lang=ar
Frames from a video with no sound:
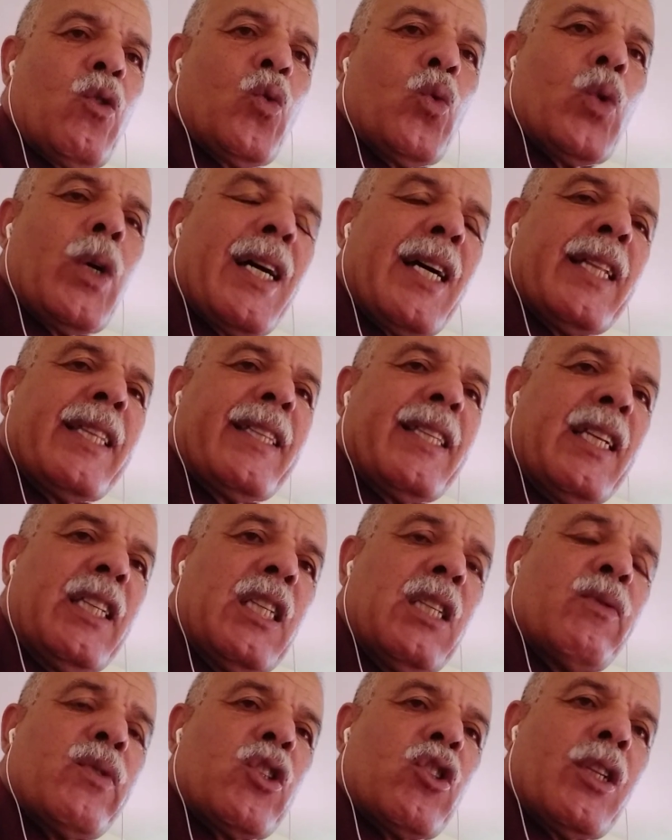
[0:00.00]
هو
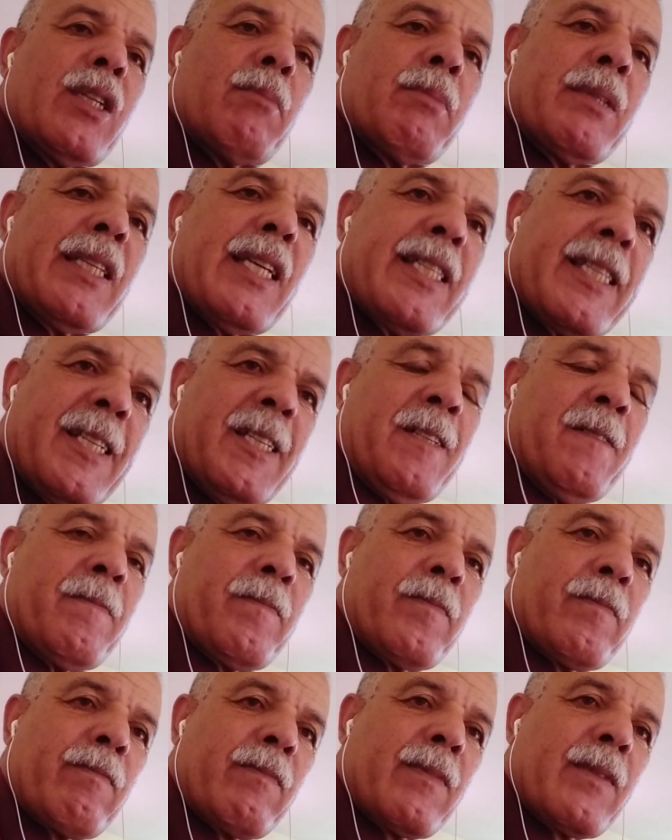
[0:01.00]
التعيين في السلم التاسع
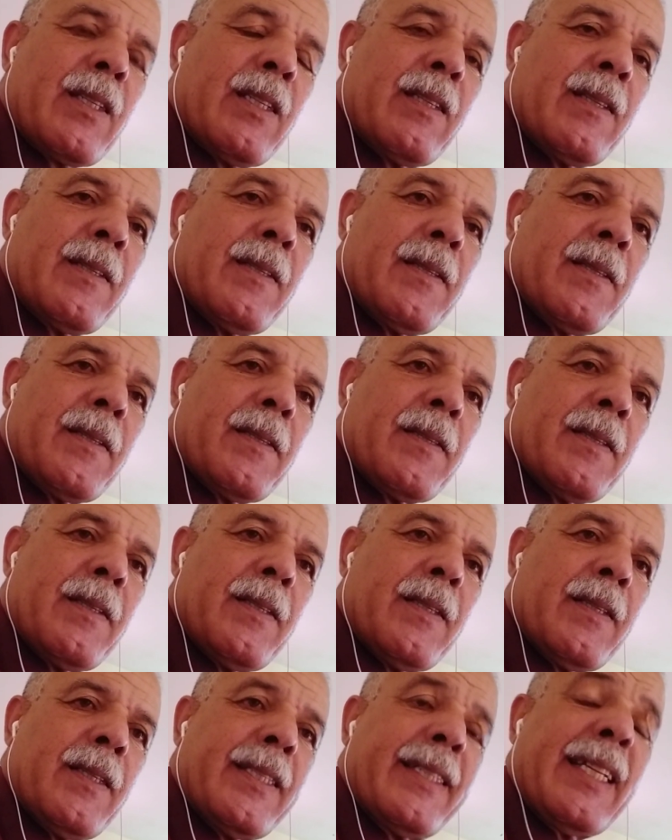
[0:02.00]

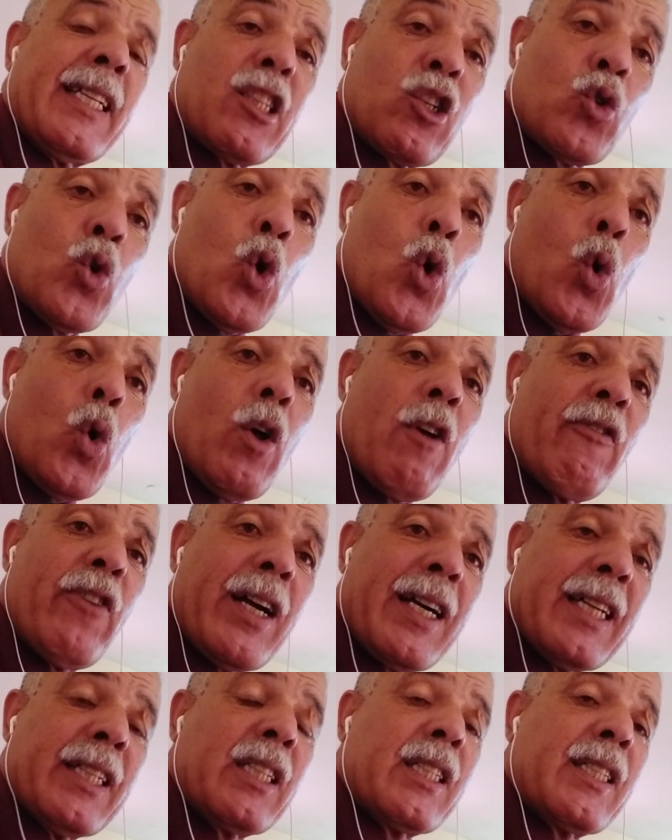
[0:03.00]
استدركوا
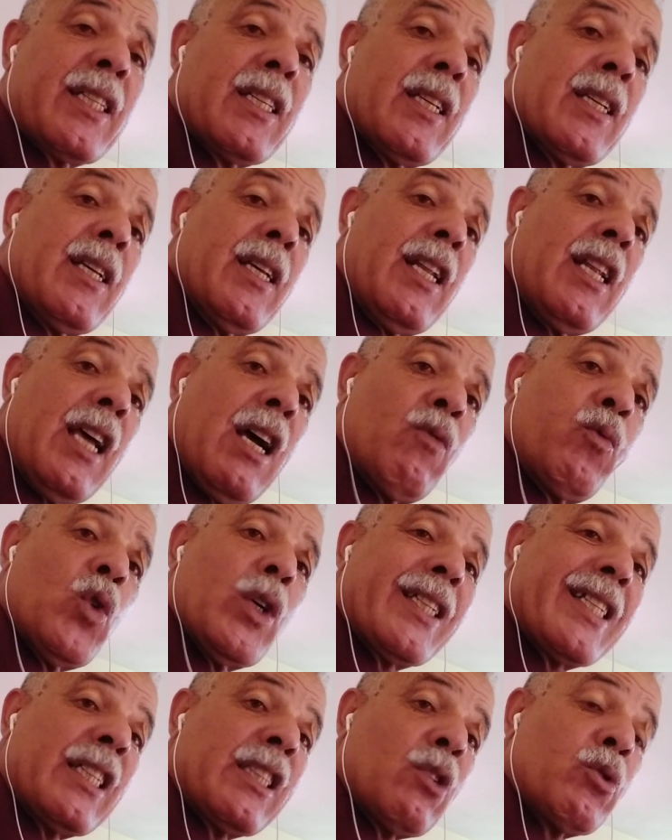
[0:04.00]
فقط
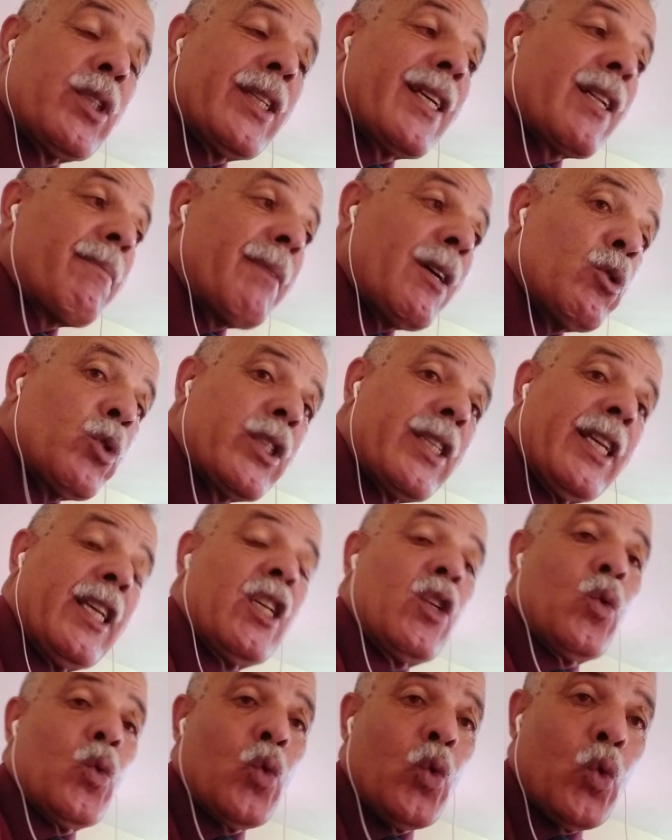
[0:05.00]
الافواج 93
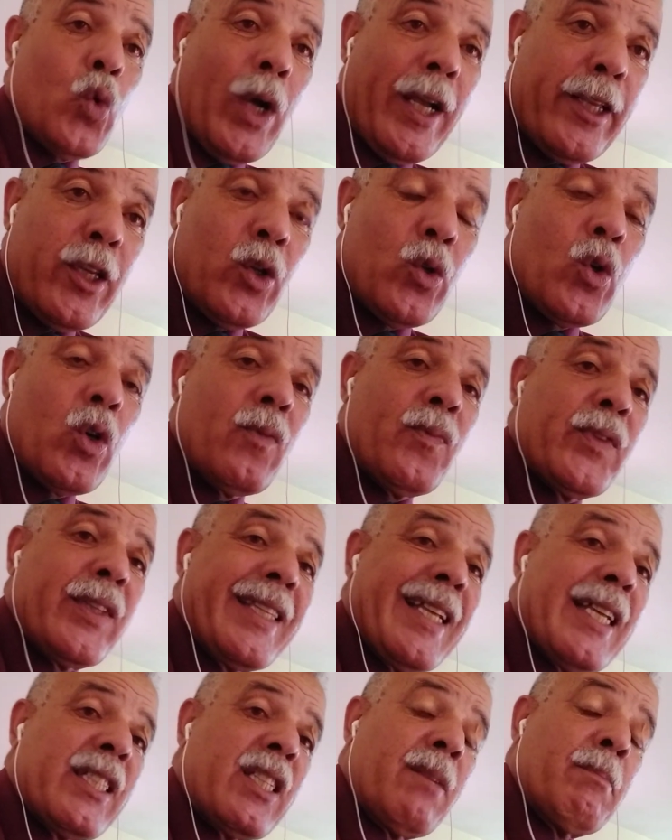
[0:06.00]
94 وعينوهم في
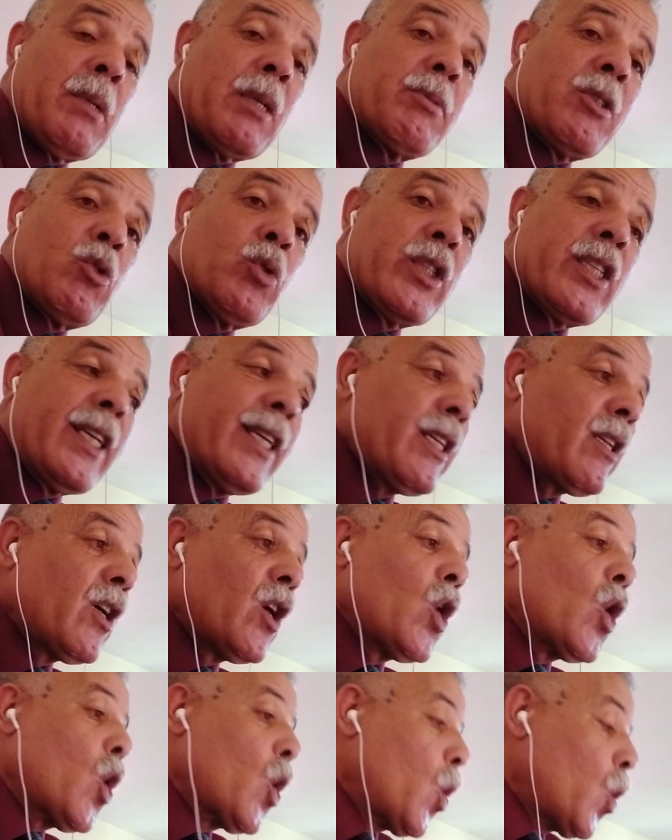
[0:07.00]
التاسع من 95
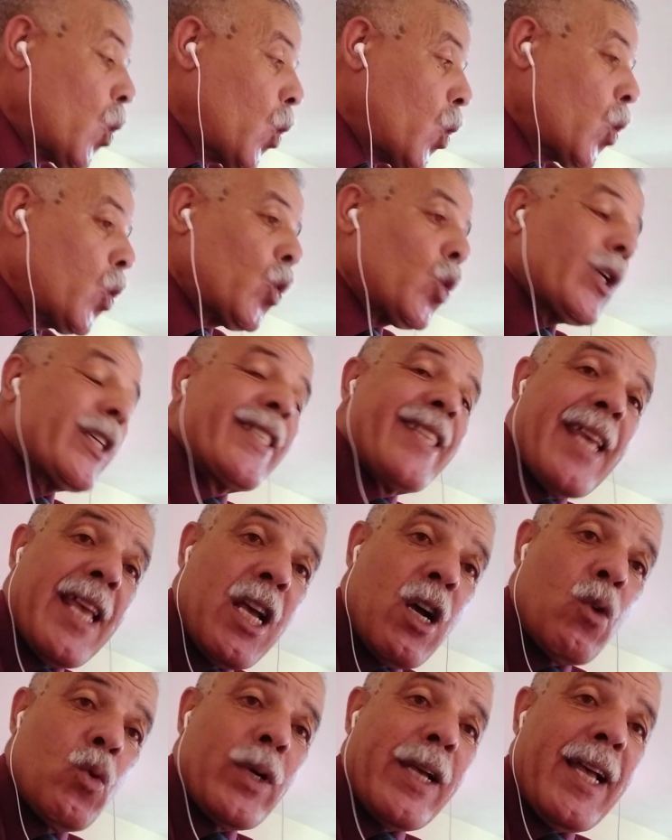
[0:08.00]

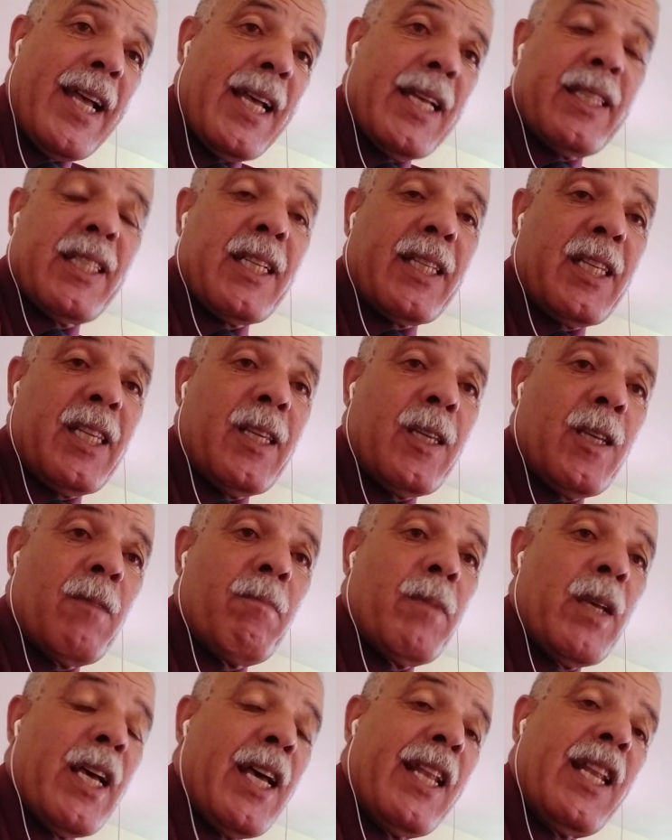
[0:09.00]
وقساو
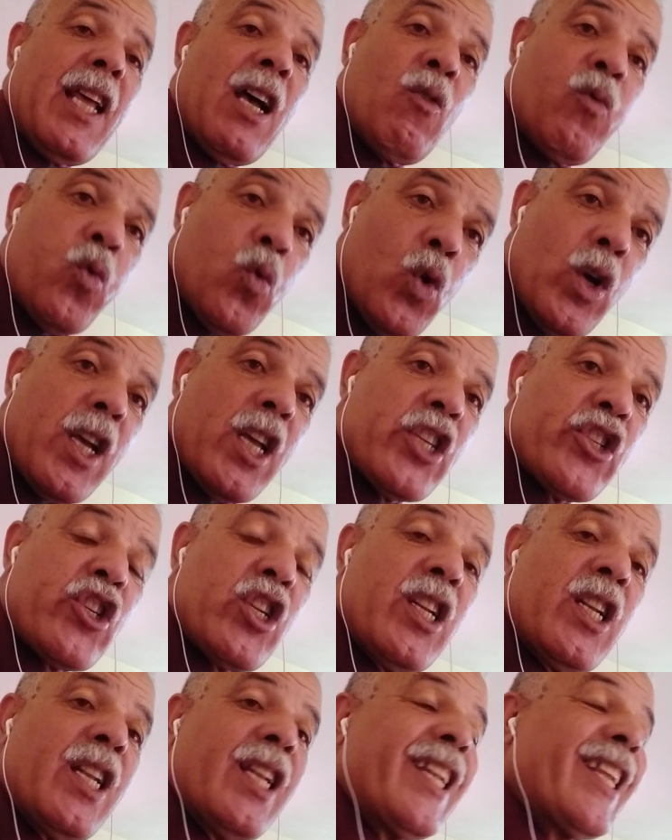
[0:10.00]
كعادتهم الافواج
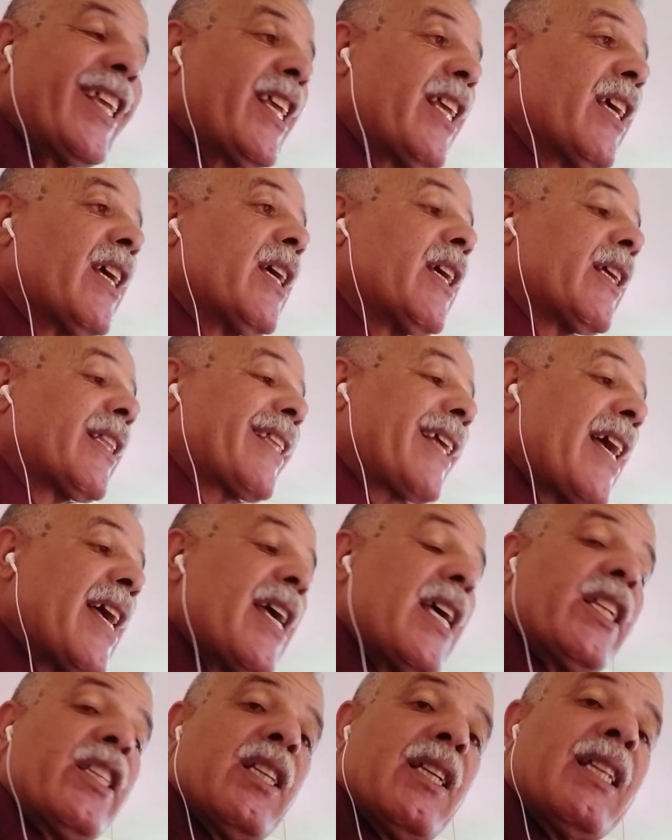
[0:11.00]
اللي
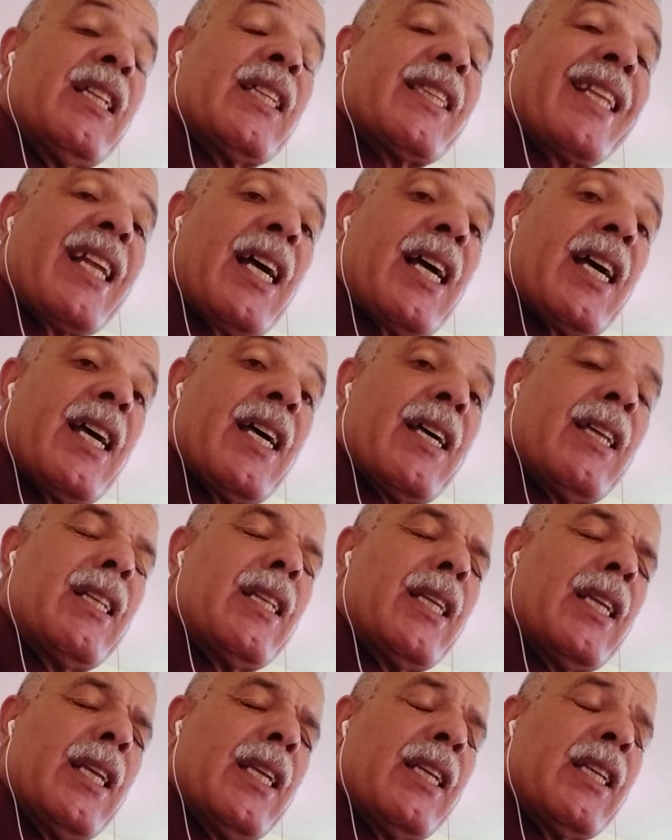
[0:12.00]
تقاعد اللي ترق
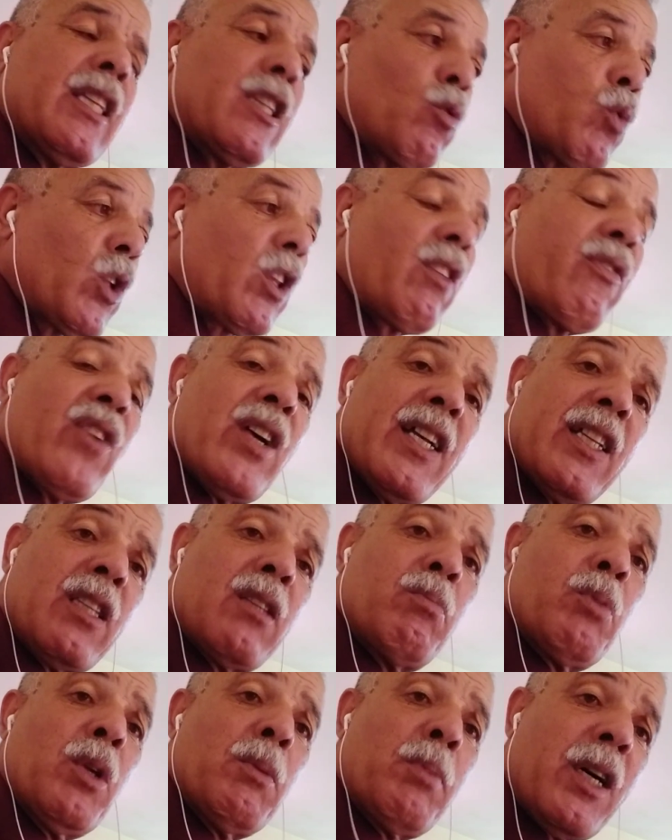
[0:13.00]
اللي
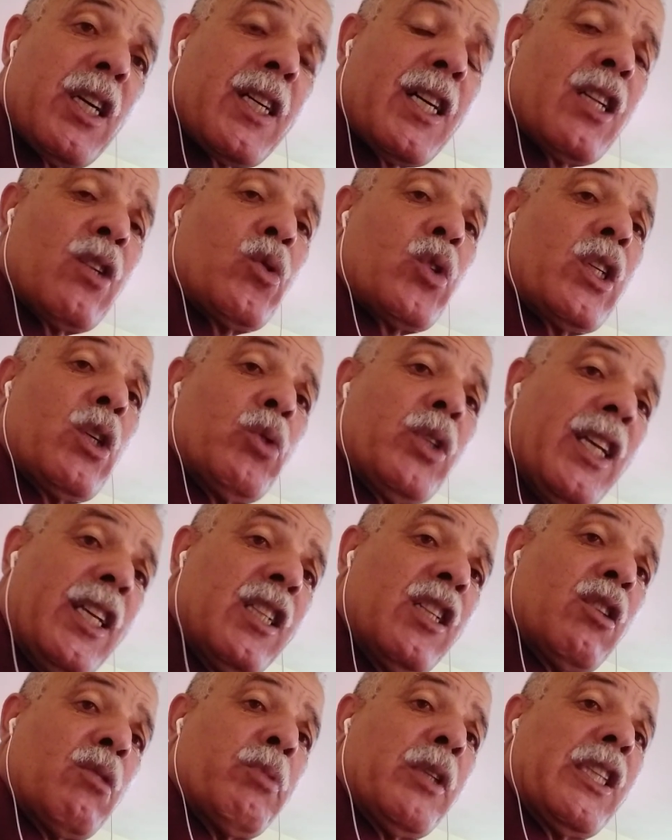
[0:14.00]
توظفات بالبكالوريا
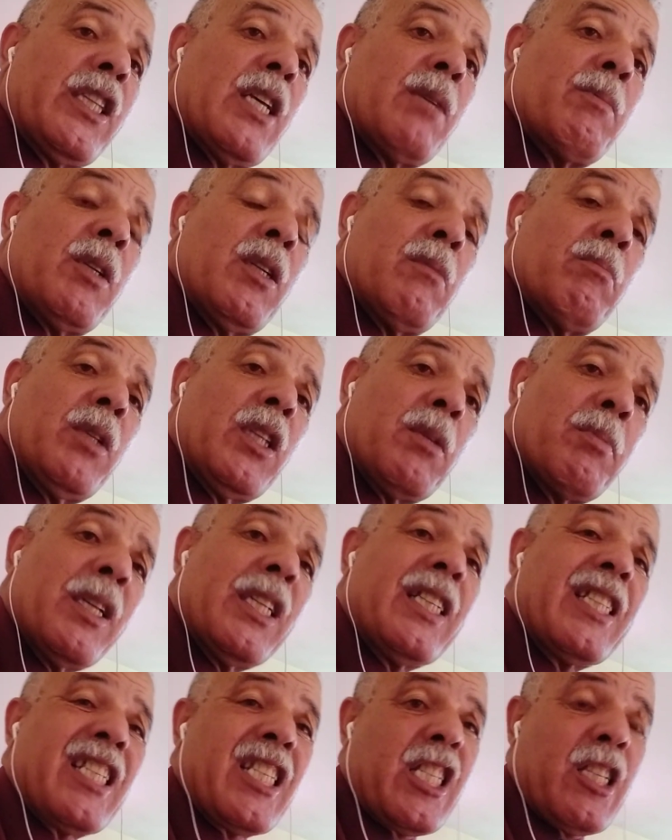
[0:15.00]
وتعينت بالثامن من
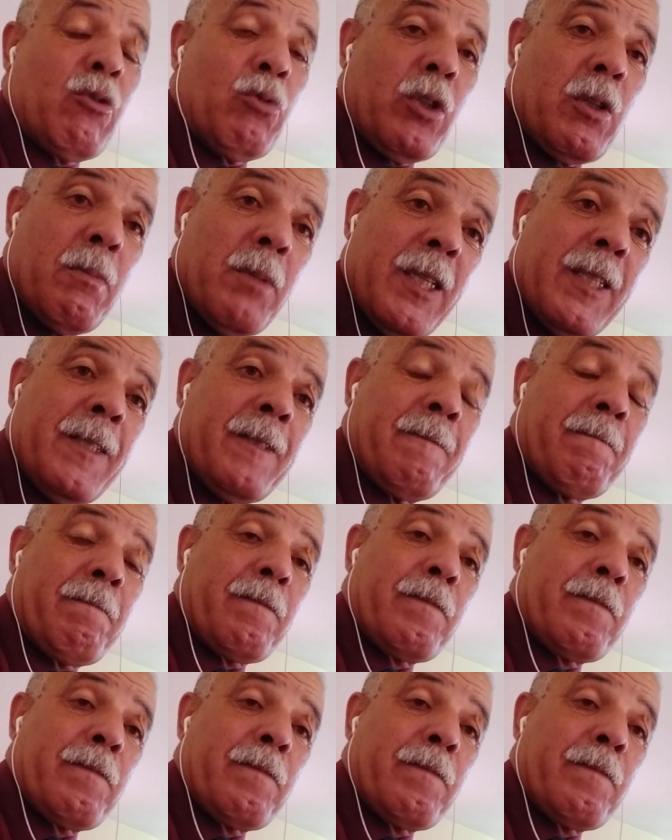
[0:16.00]
80 ل 86